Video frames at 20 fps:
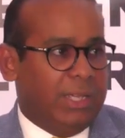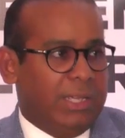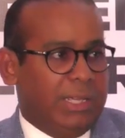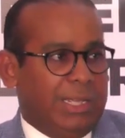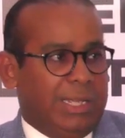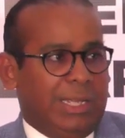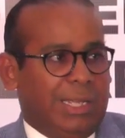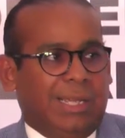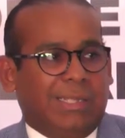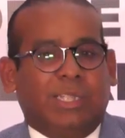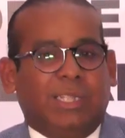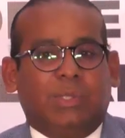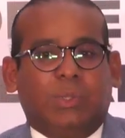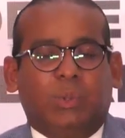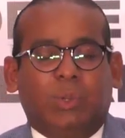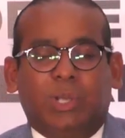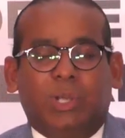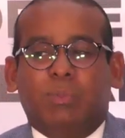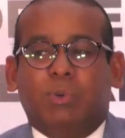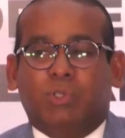Y ese
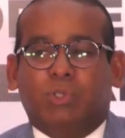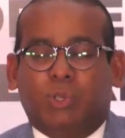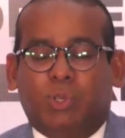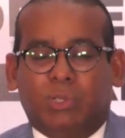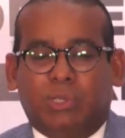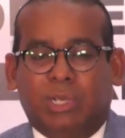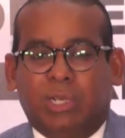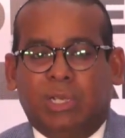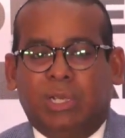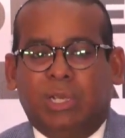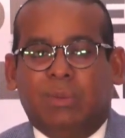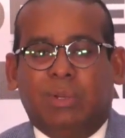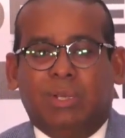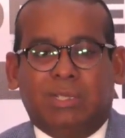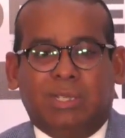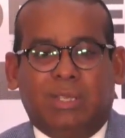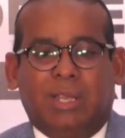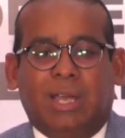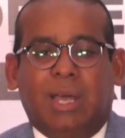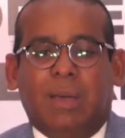turismo sostenible
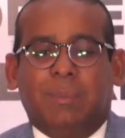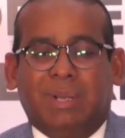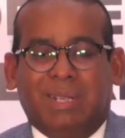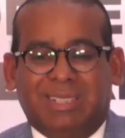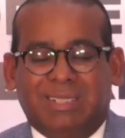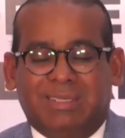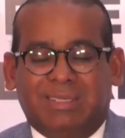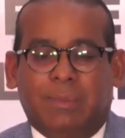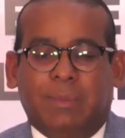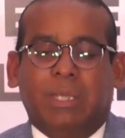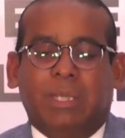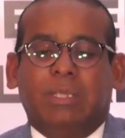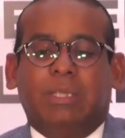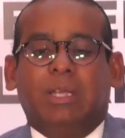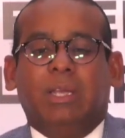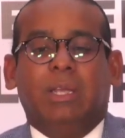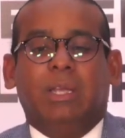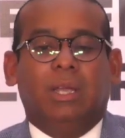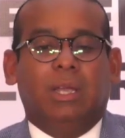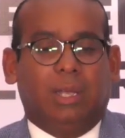se da precisamente